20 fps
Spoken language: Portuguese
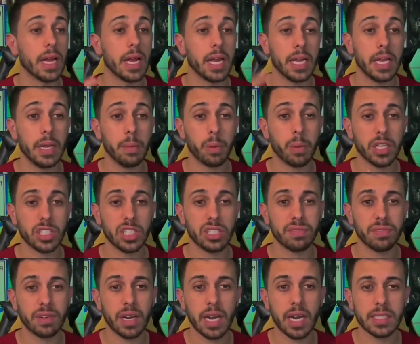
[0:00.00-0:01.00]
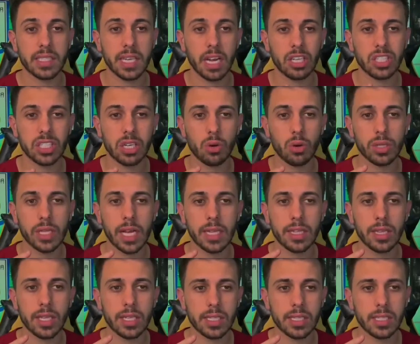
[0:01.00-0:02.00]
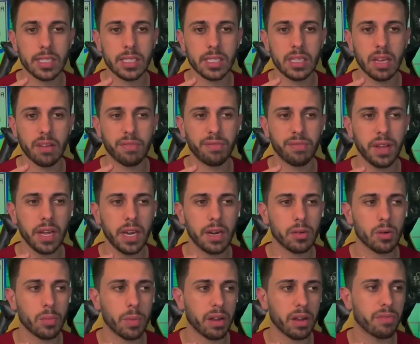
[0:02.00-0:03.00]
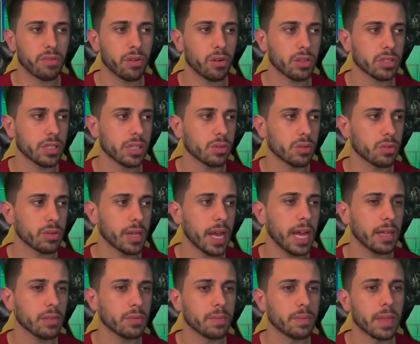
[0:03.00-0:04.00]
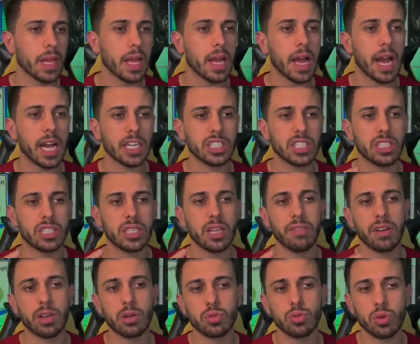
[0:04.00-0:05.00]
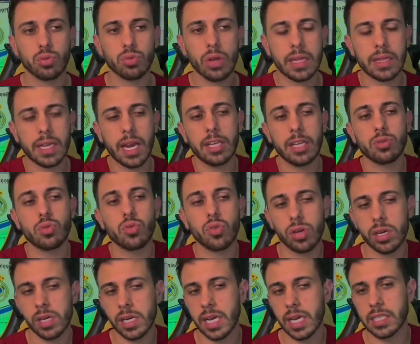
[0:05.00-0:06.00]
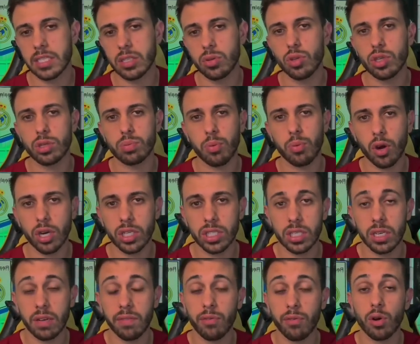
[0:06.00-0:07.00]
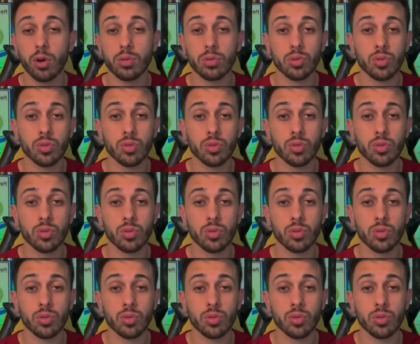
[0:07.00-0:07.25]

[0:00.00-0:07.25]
E para a gente finalizar nossa rodada dessa sexta-feira, como é que foi o nosso resultado? A gente teve aqui o jogo do Atlético Goianiense do Esporte, que foi outro